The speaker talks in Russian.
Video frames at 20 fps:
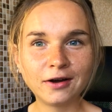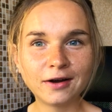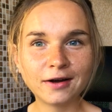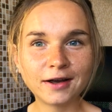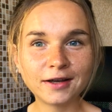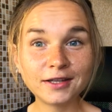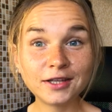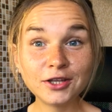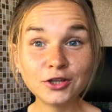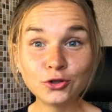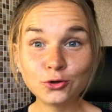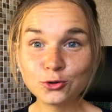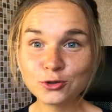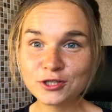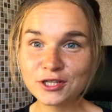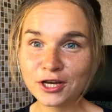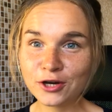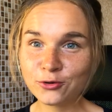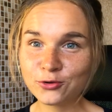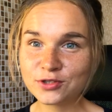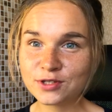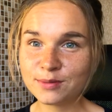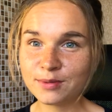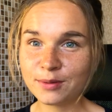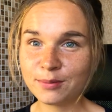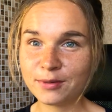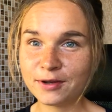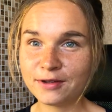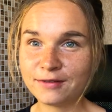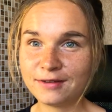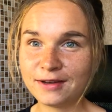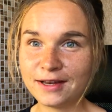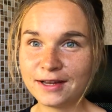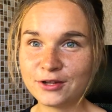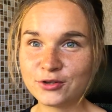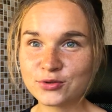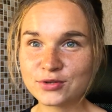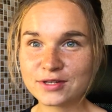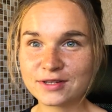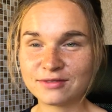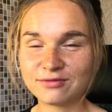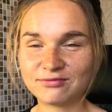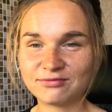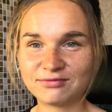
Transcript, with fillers: Какие друзья у тебя появляются?